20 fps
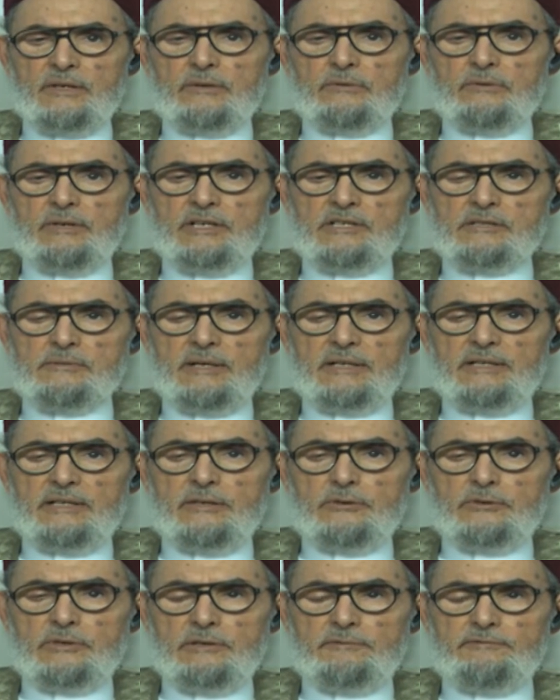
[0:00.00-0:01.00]
ويجب عليه
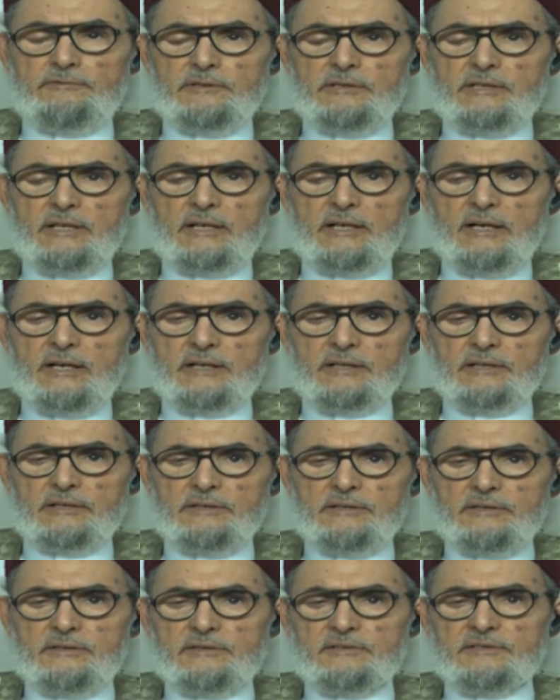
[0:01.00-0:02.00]
ينفذ
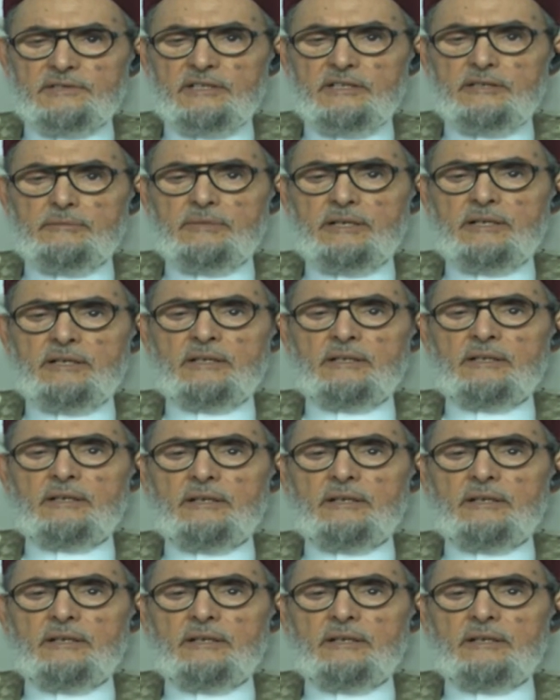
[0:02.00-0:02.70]
العقد زي ما